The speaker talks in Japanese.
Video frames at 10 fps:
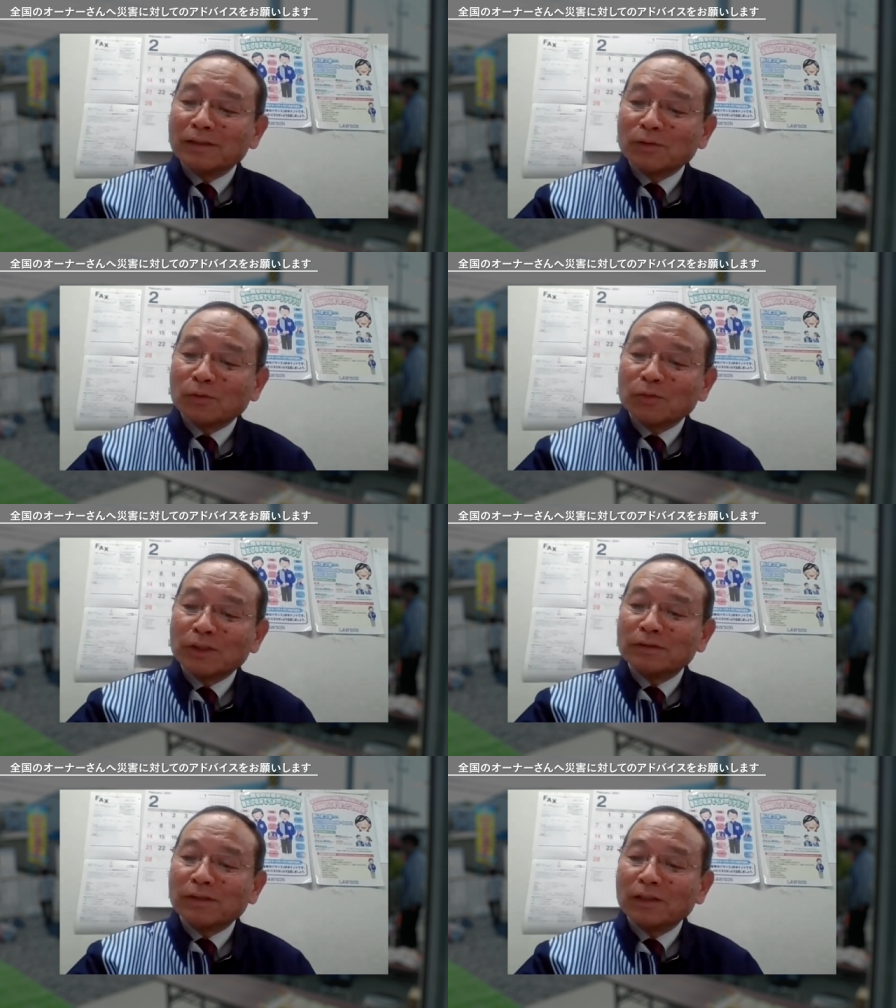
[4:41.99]
その
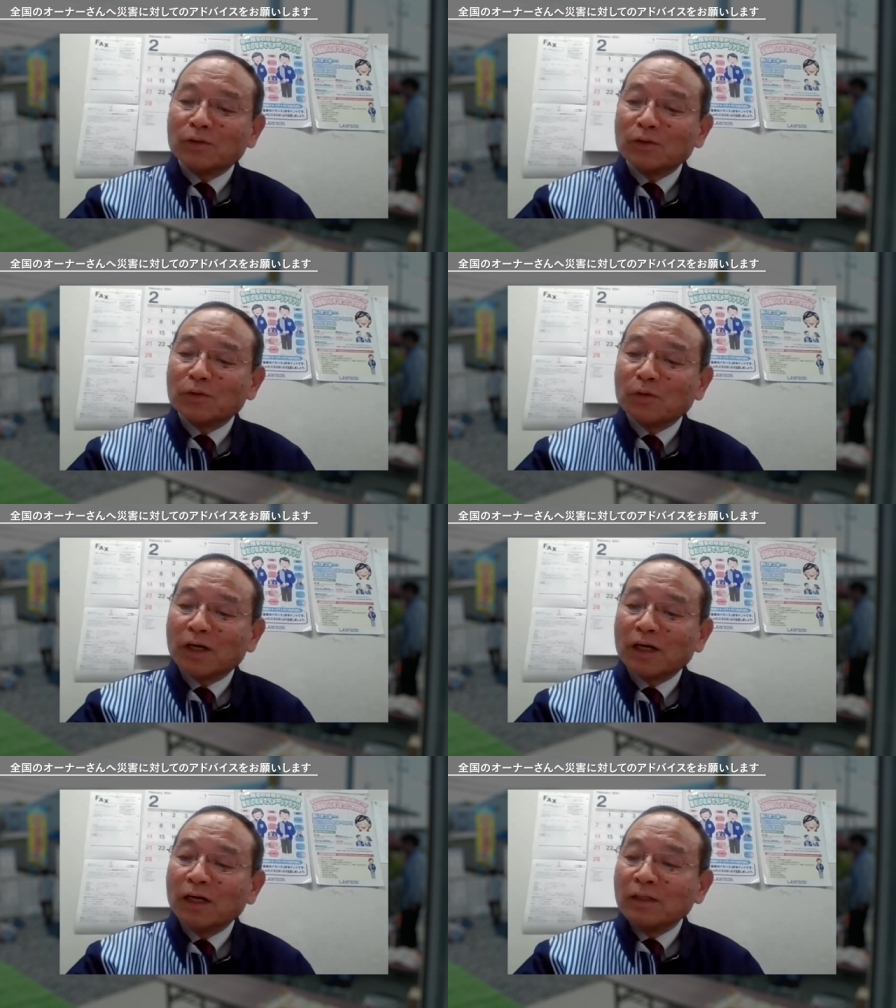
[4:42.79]
震災っていうの
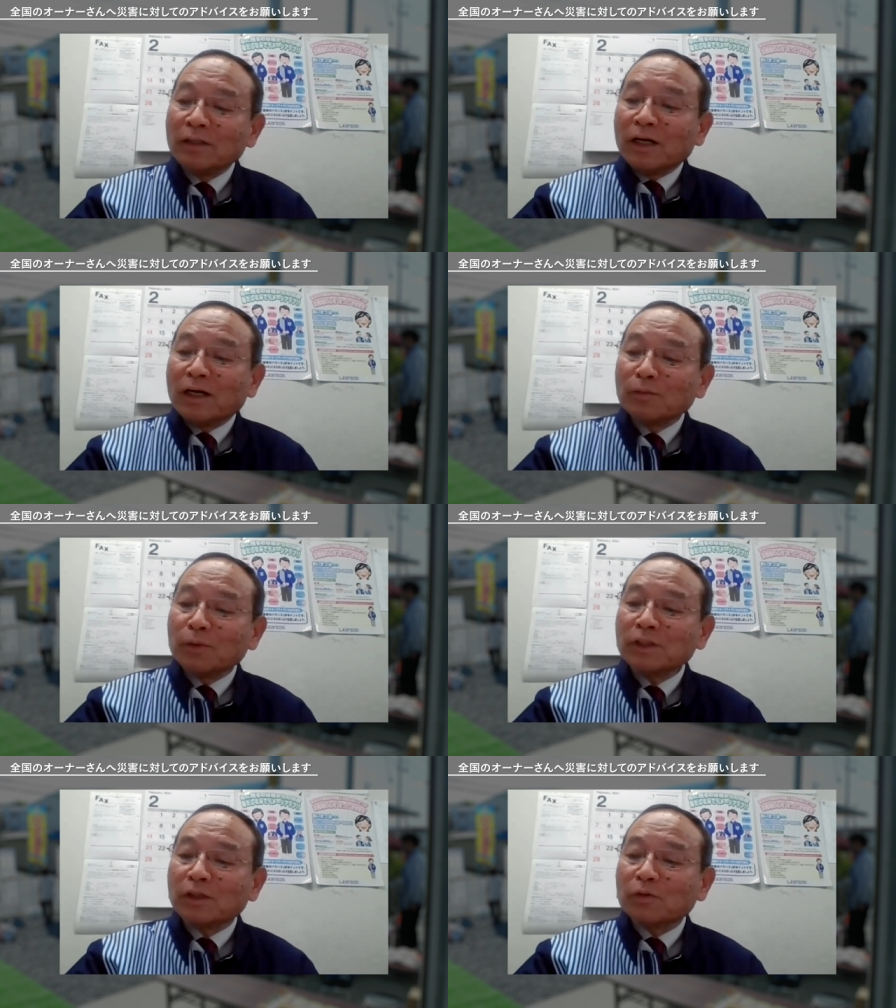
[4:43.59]
があり
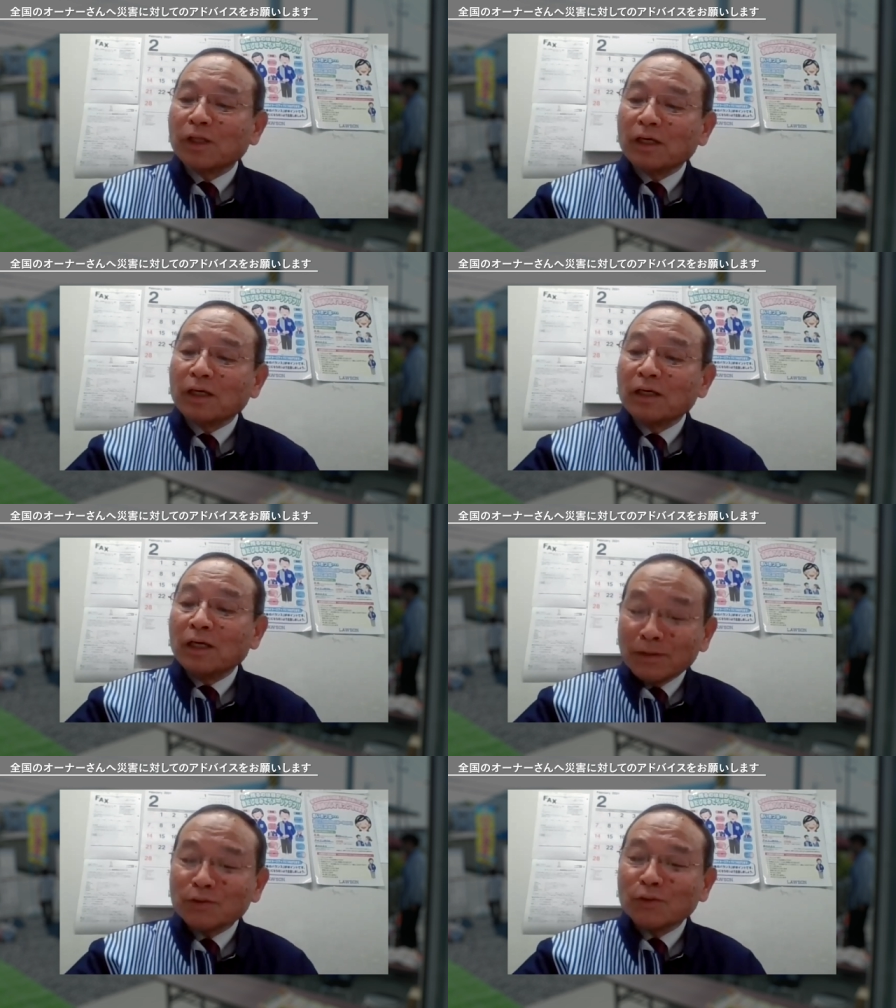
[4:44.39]
ましたので
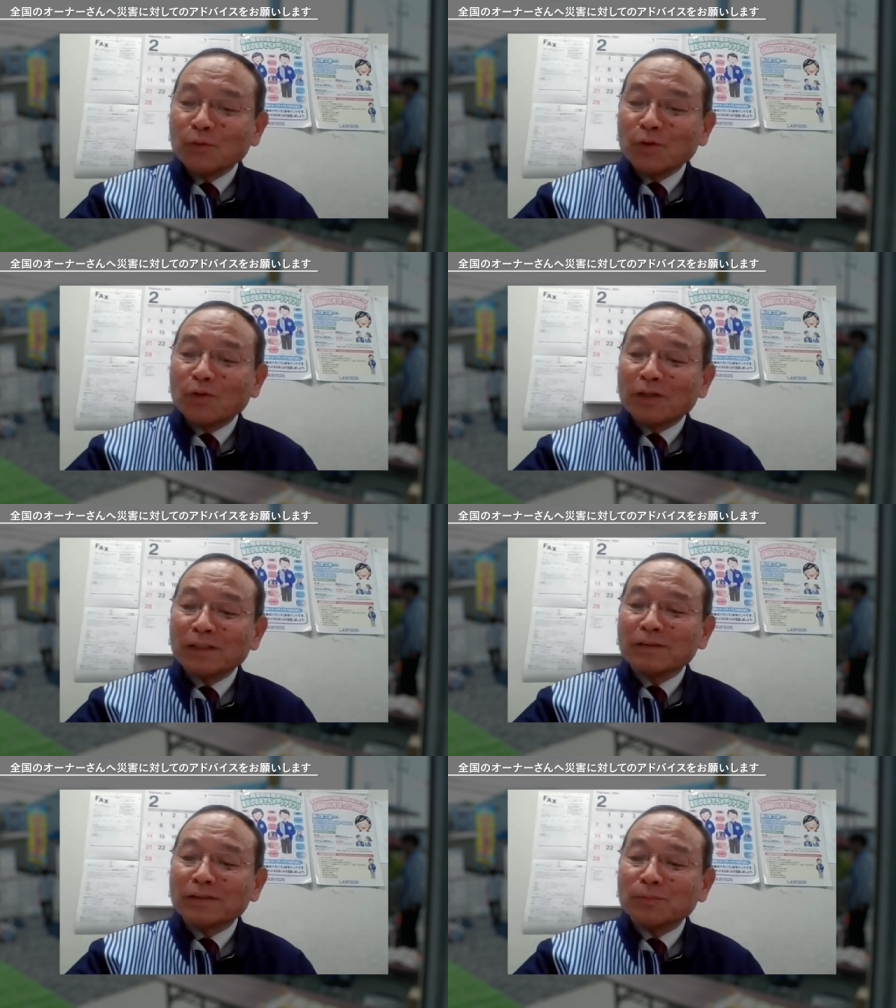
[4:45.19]
店長も
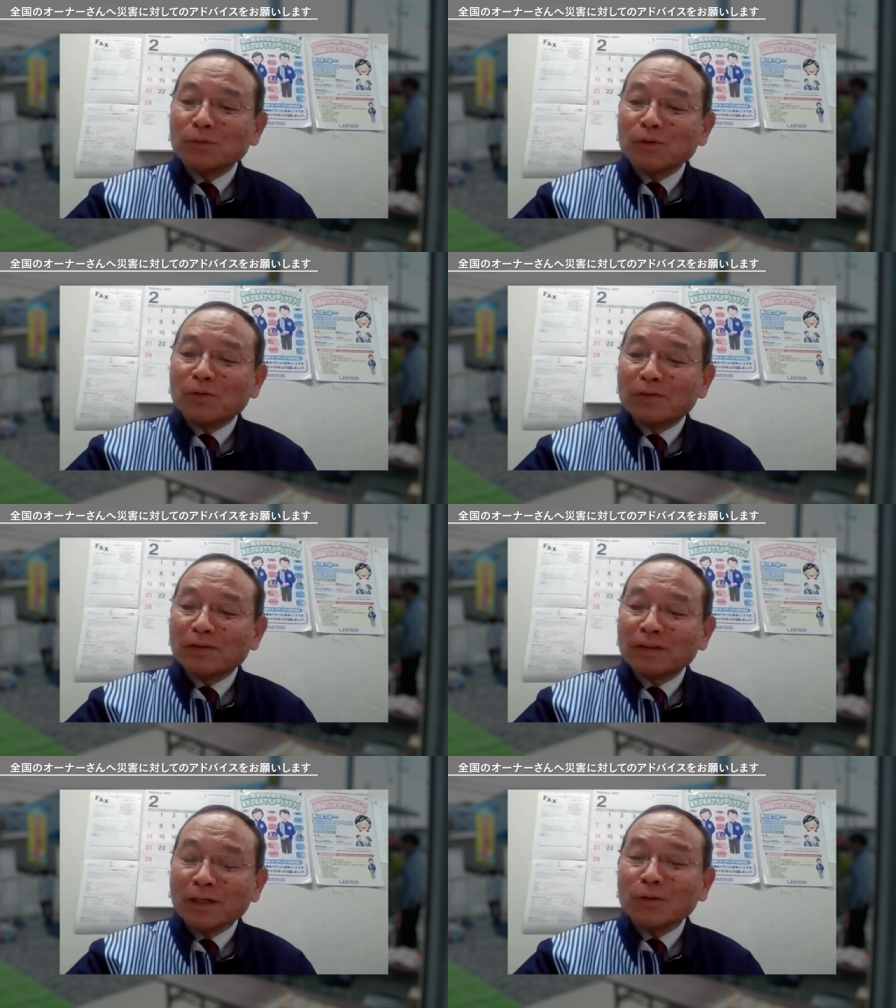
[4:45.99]
私たちも
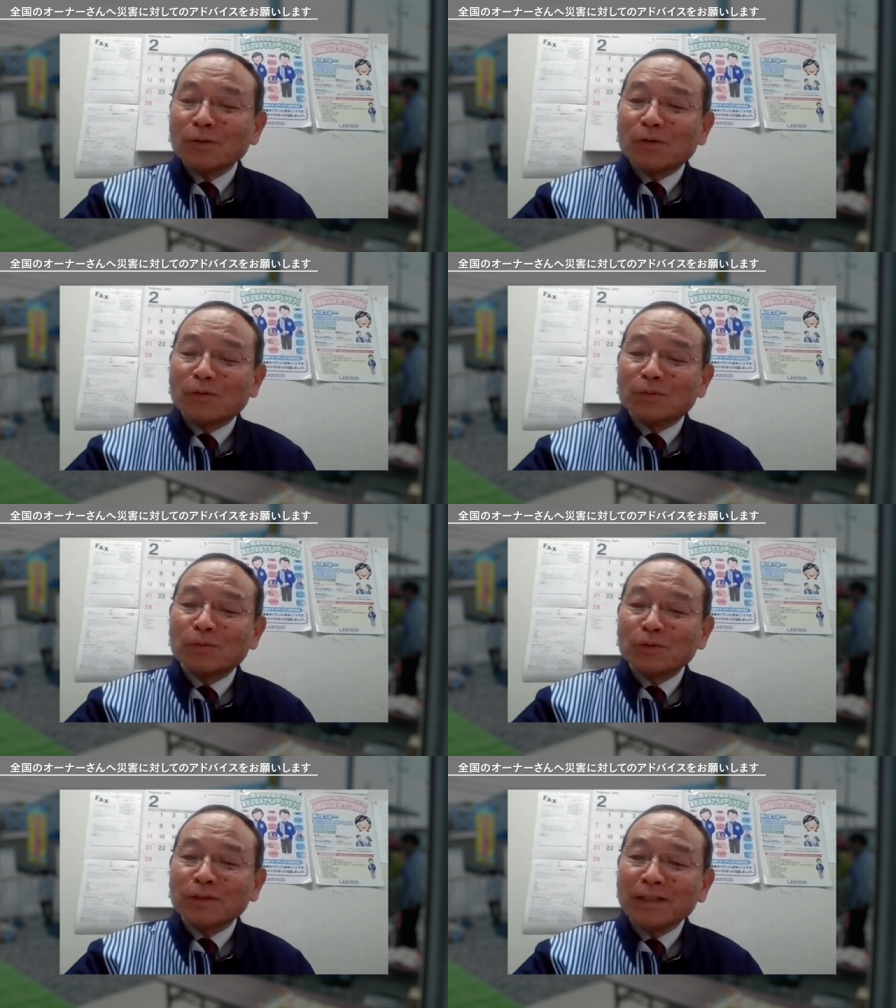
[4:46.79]
結構
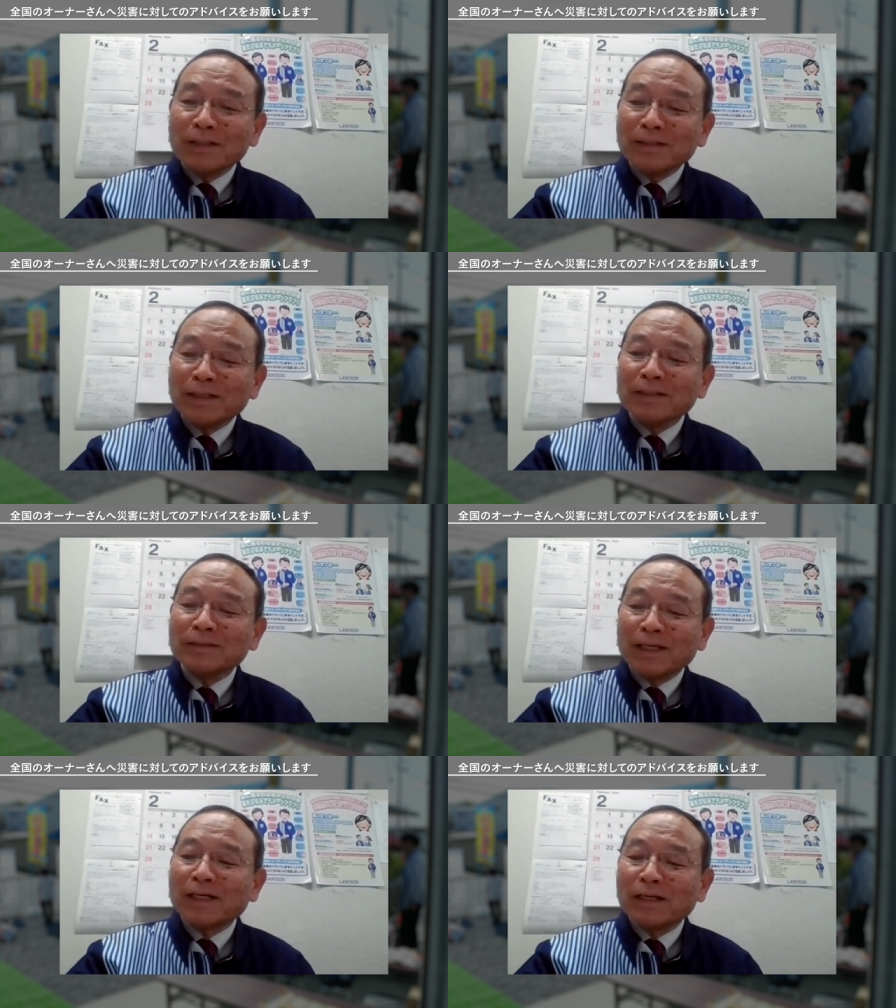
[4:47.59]
うろたえてた
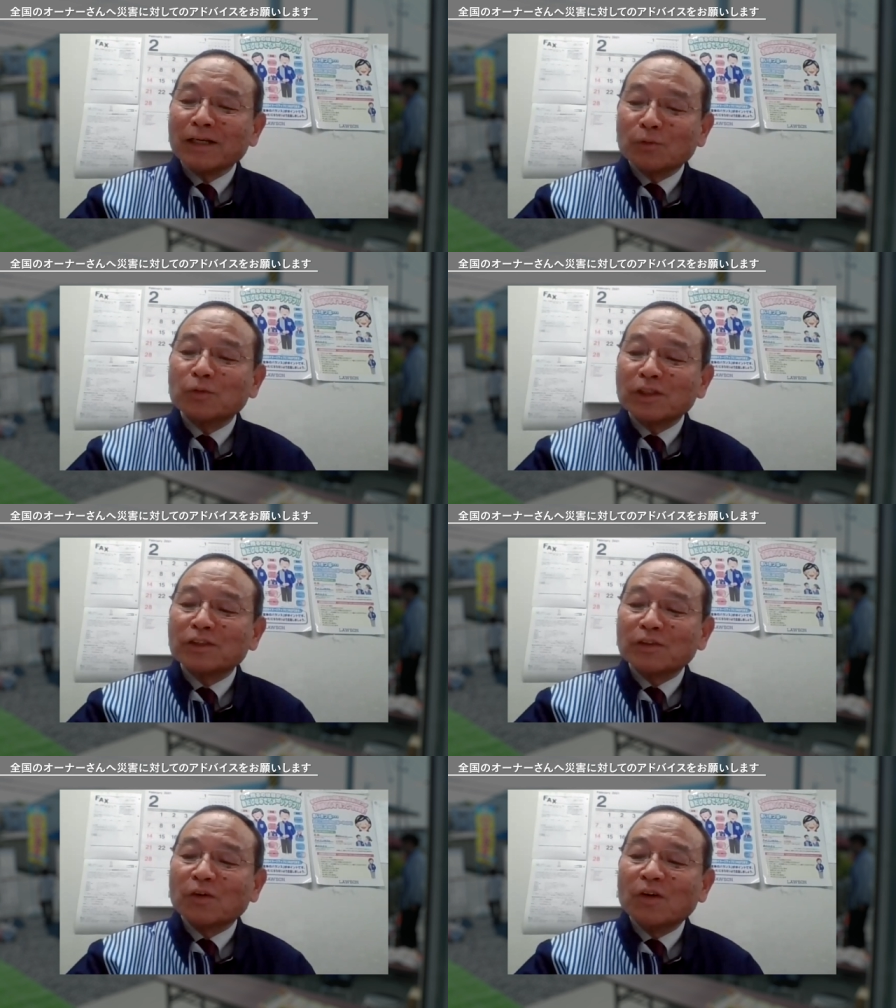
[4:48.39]
んじゃないかなと思うん
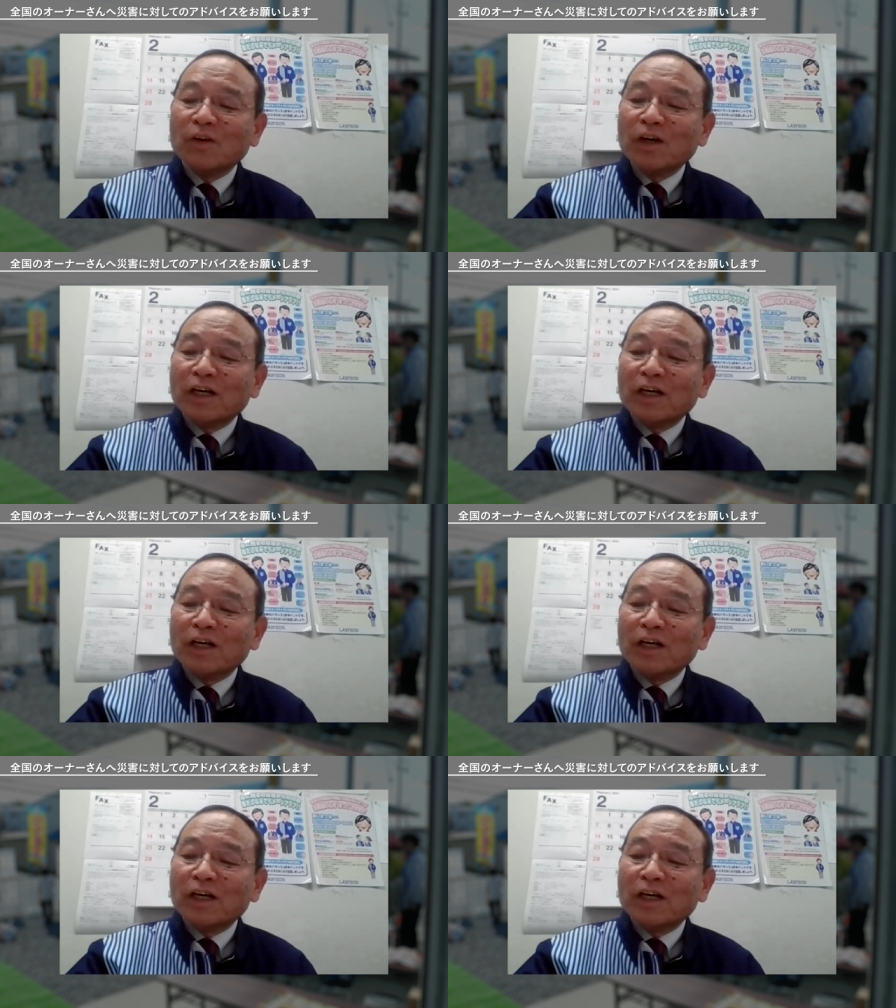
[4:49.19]
ですよ。